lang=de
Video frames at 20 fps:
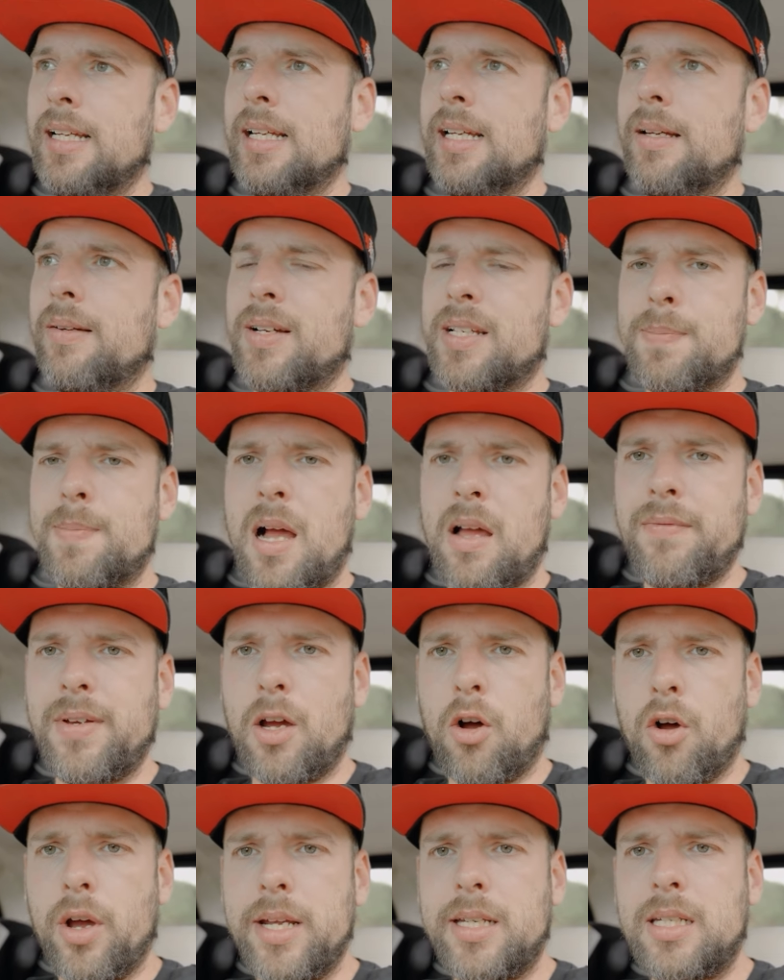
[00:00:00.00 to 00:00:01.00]
Äh, was machen
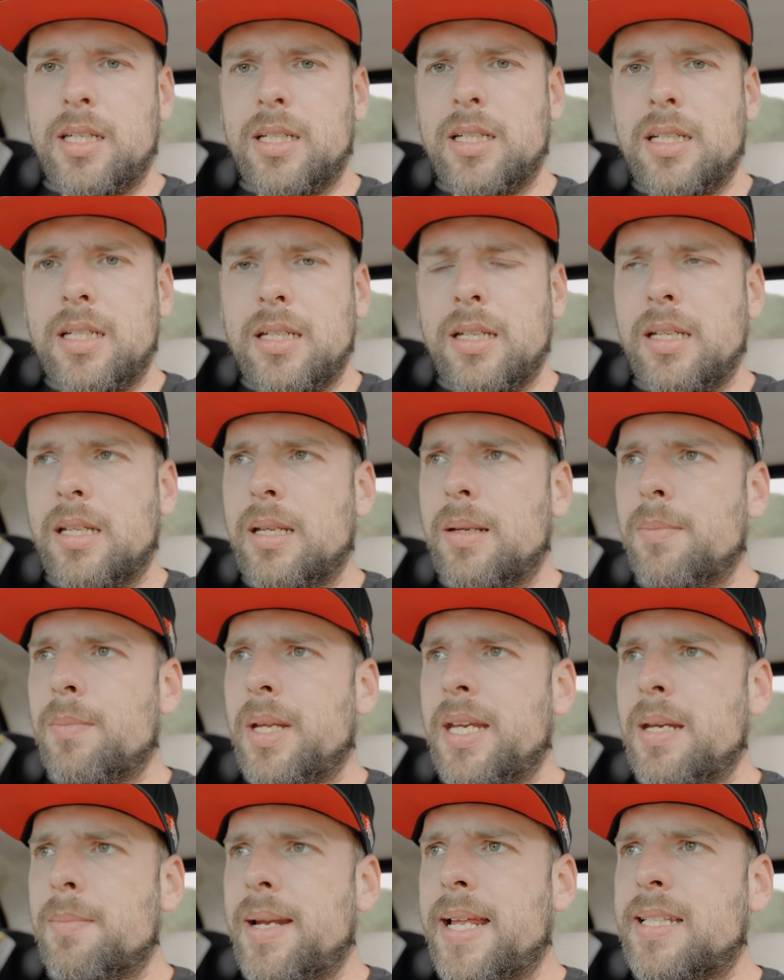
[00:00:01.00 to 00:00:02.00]
wir heute? Ähm,
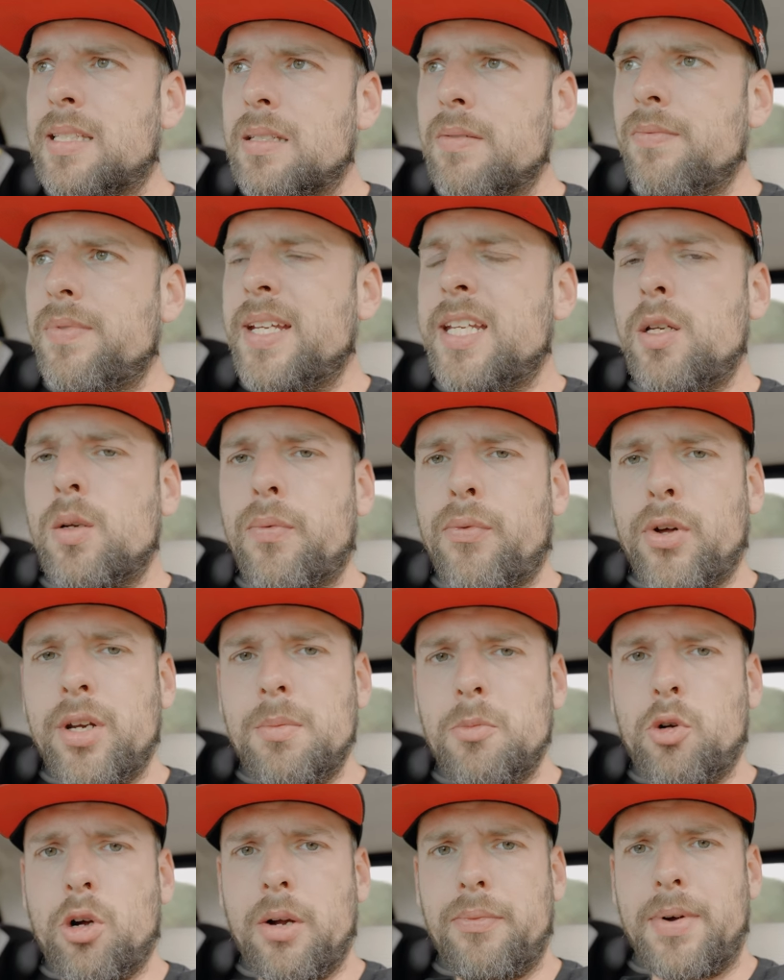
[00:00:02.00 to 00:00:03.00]
in dem letzten Video von
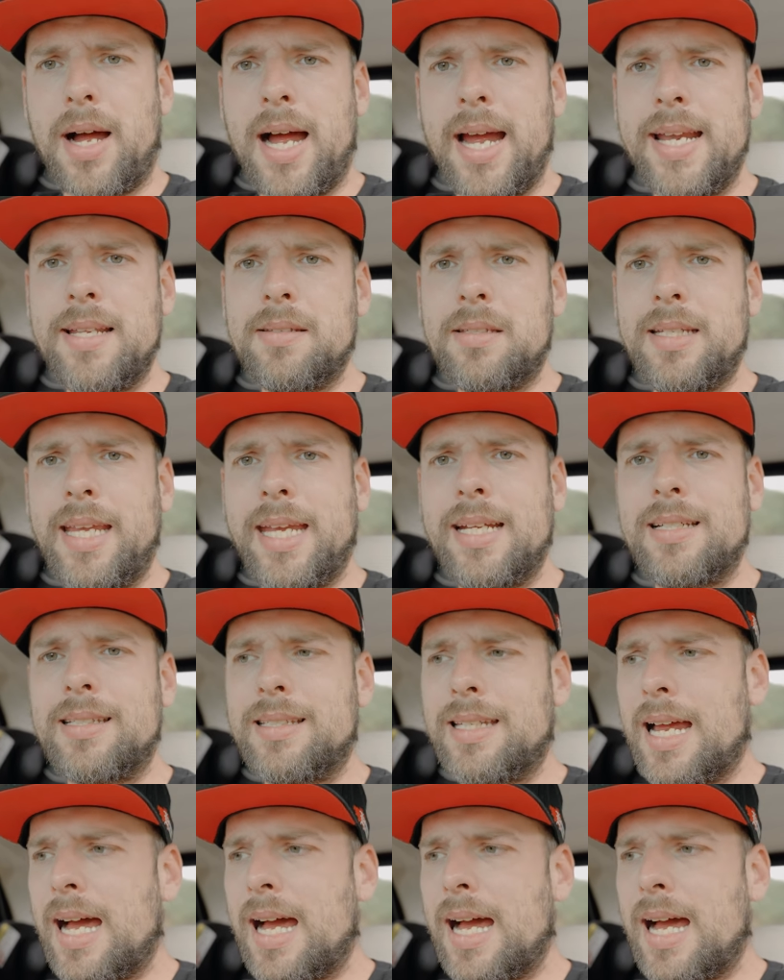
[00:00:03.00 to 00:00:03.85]
dem Golf 1 ging es